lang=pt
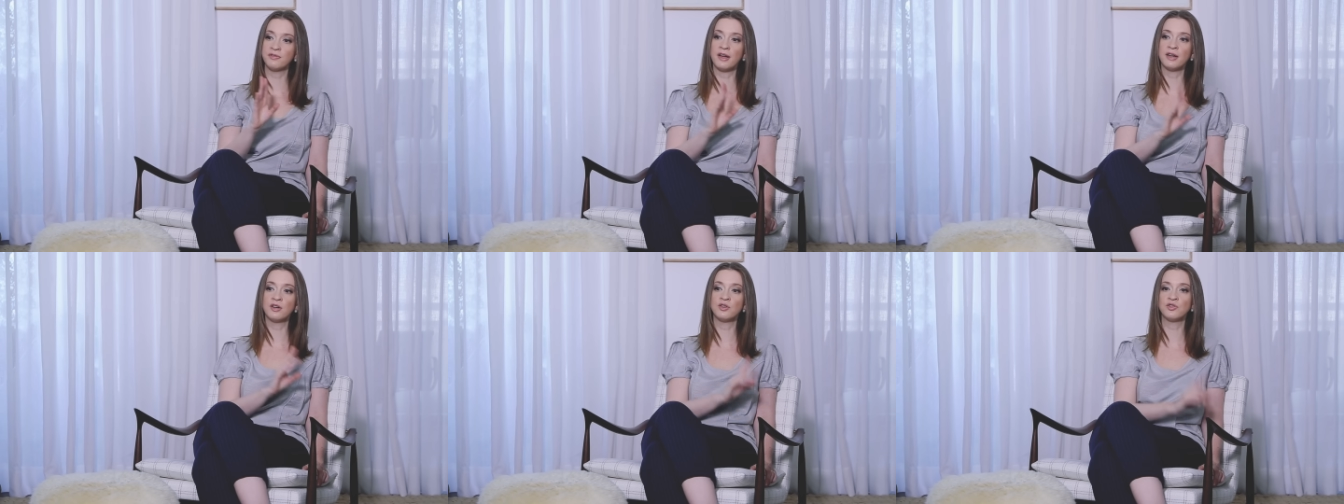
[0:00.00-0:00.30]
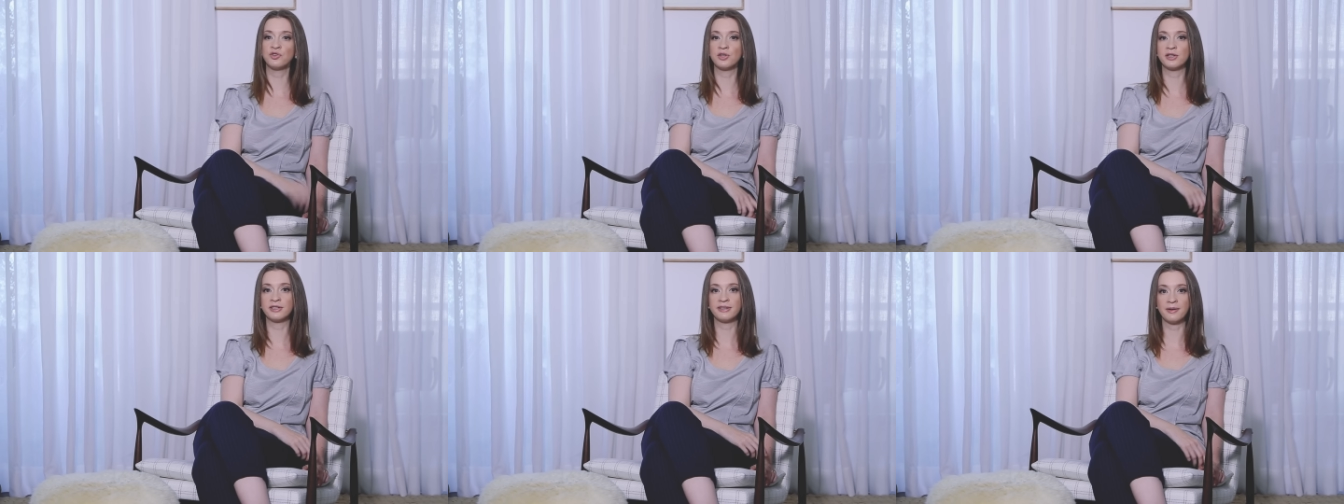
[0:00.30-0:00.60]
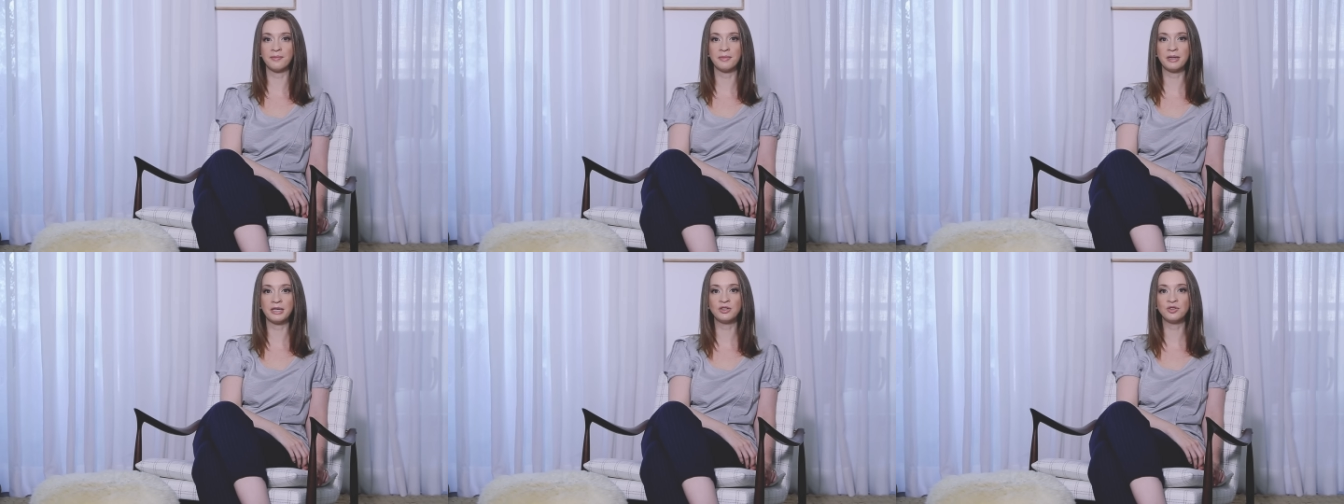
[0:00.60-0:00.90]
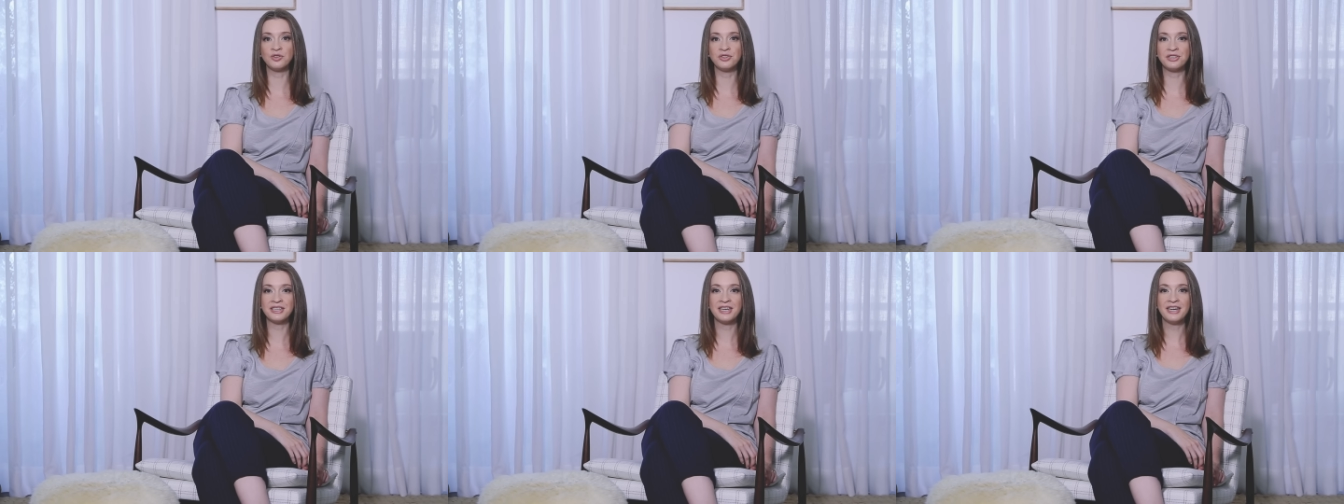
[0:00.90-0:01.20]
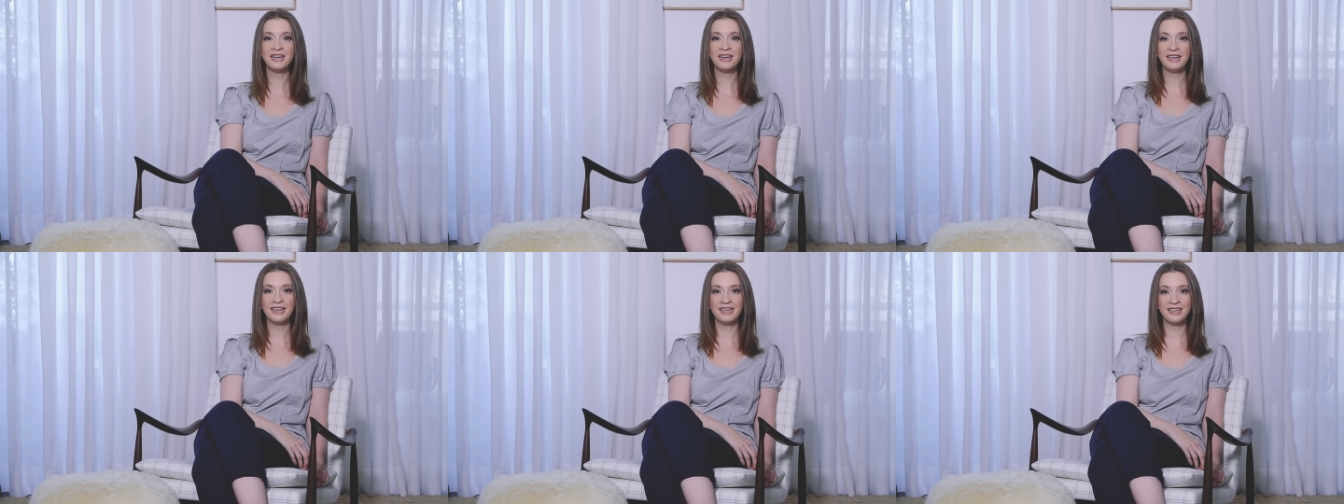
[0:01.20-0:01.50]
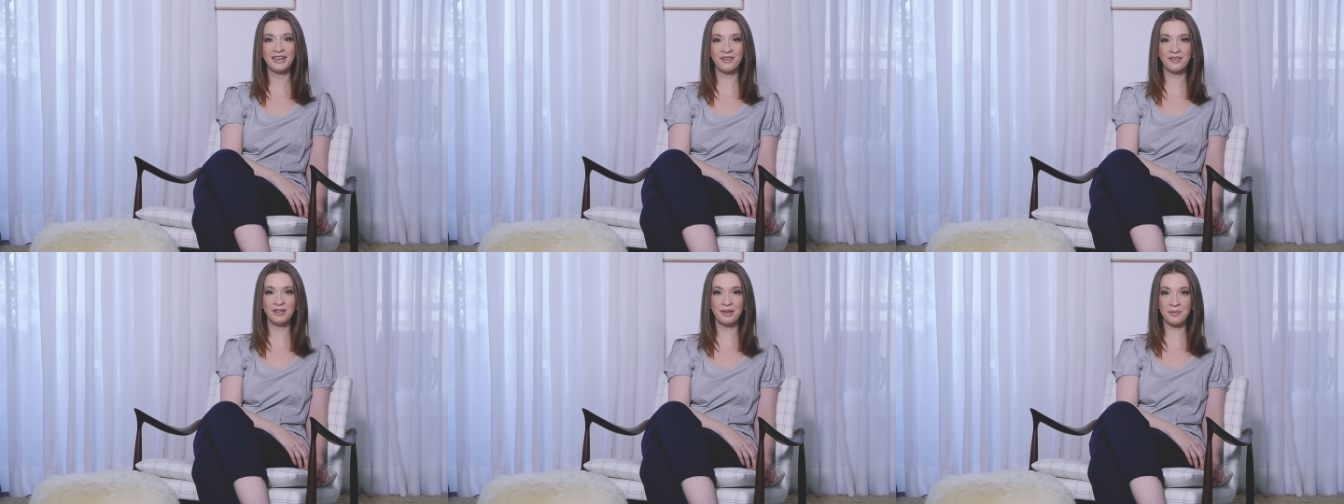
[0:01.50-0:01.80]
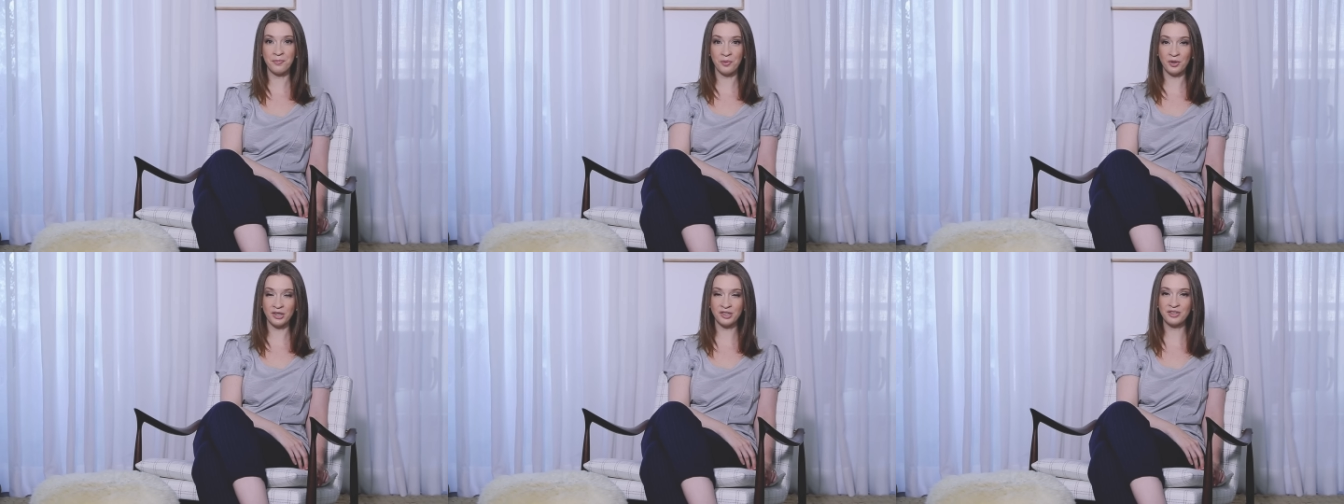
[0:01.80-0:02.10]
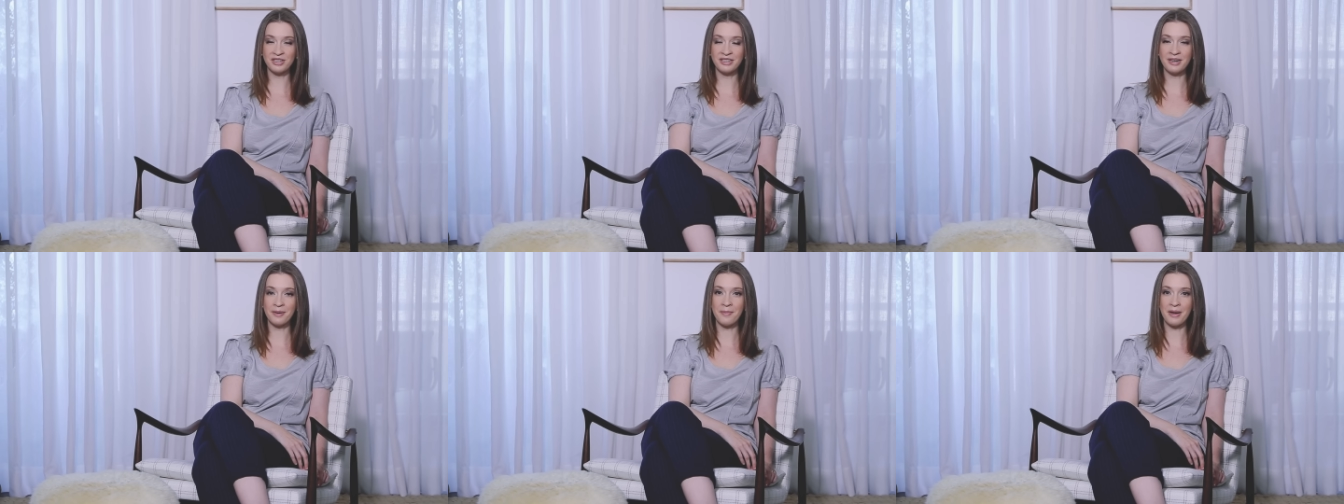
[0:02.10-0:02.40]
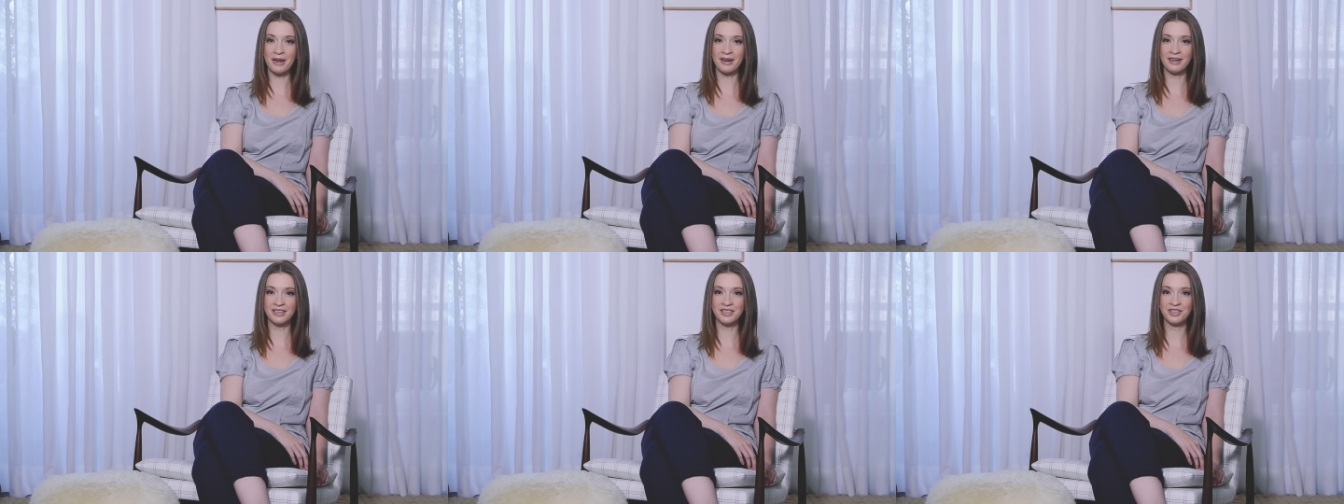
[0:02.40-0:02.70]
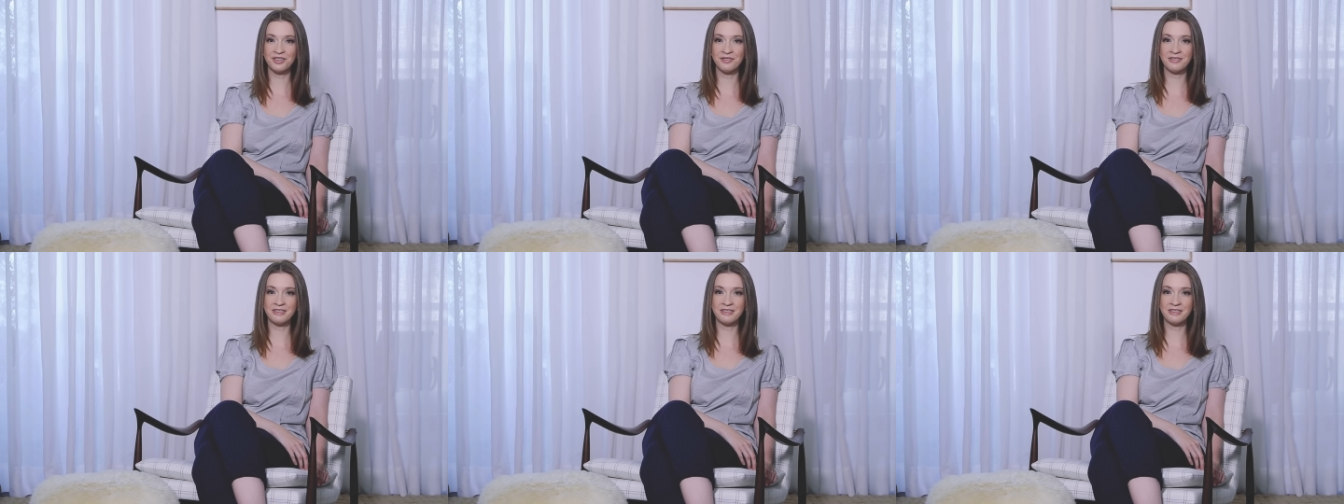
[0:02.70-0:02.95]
vários orçamentos e daí depois você marca de